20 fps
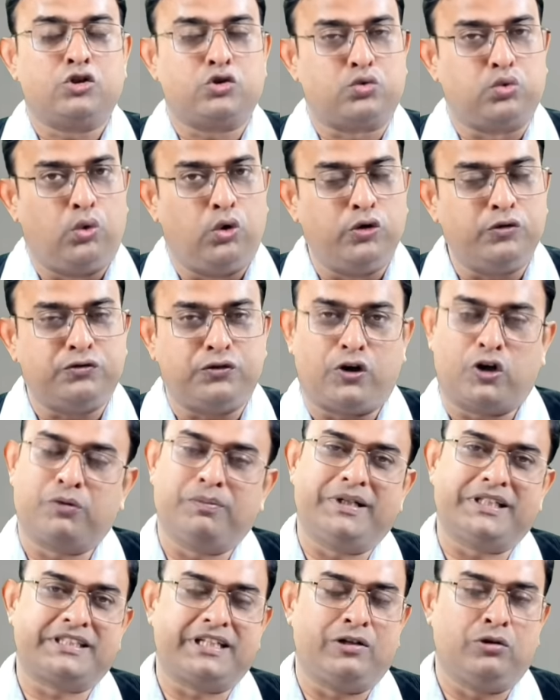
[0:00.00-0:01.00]
স্টোন
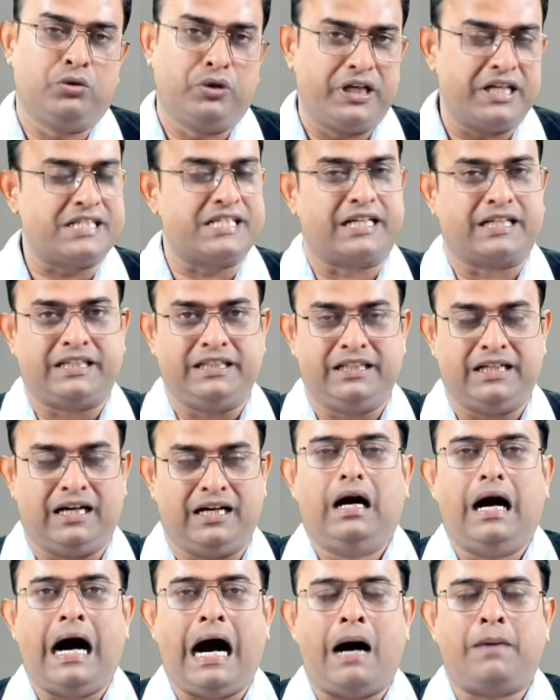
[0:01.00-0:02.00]
ফর্মেশন হয়েছে
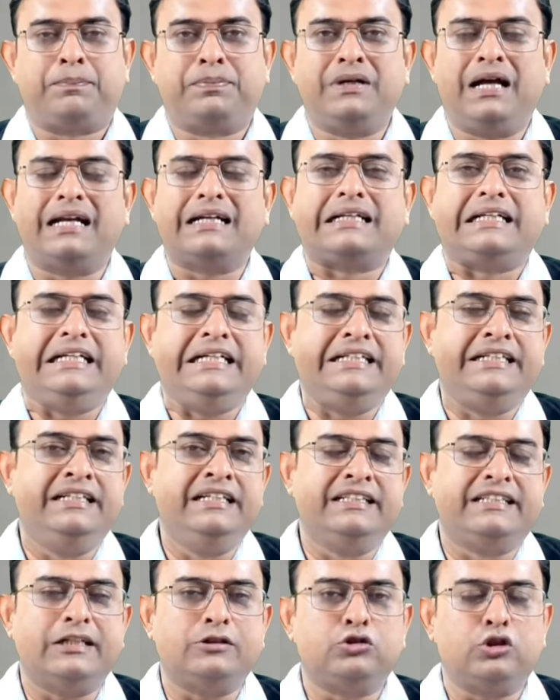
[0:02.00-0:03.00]
কিনা আপনার
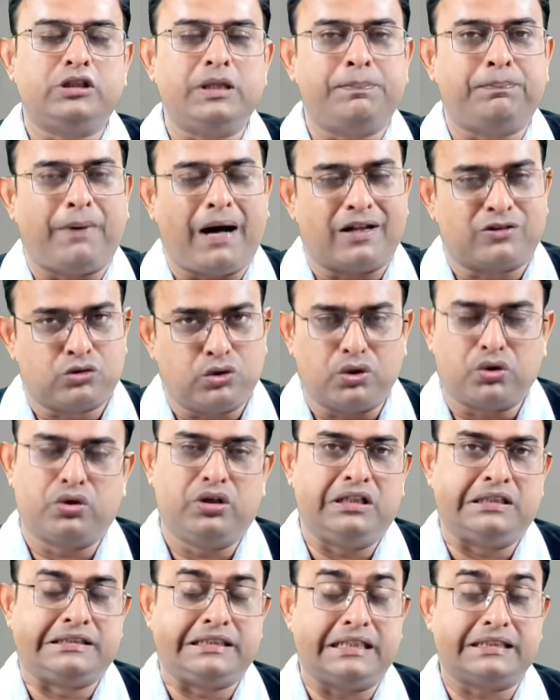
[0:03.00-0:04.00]
কিডনিতে যদি পাথর
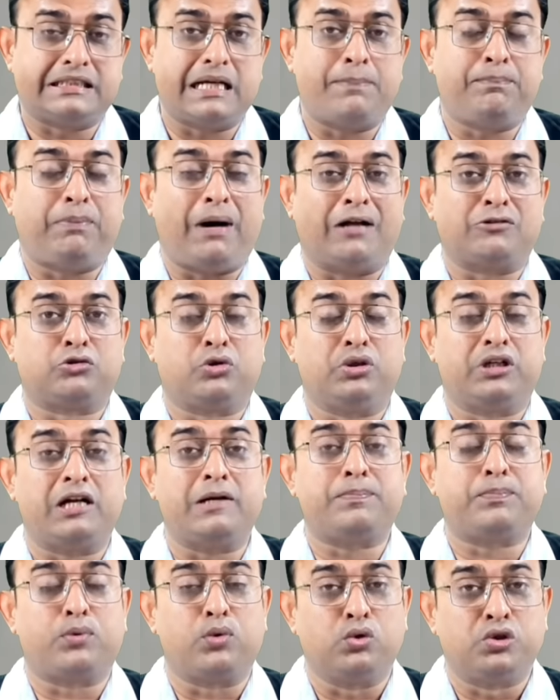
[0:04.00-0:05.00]
হয়েছে সেই
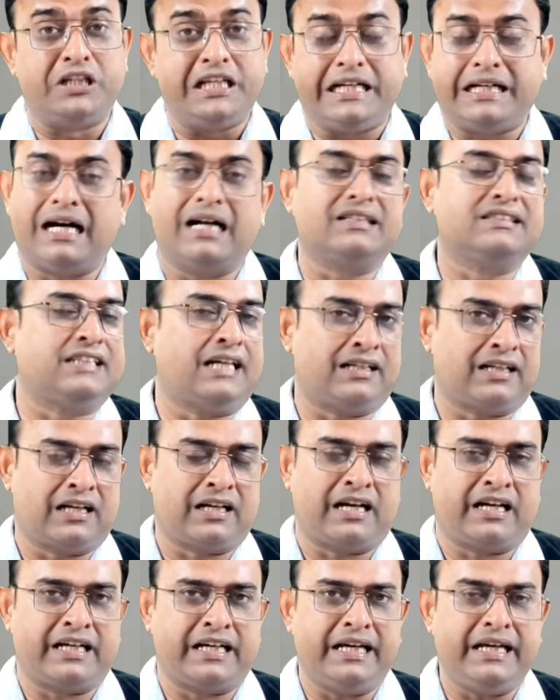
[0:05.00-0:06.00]
পাথরের প্রতিকার
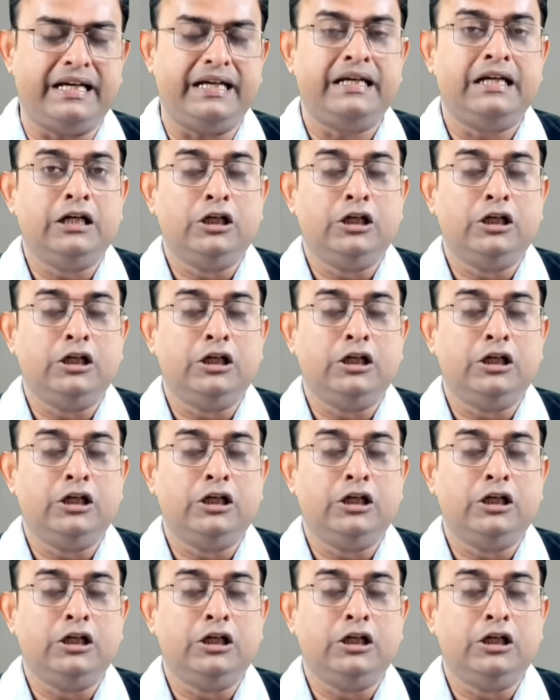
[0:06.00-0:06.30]
জানার আগে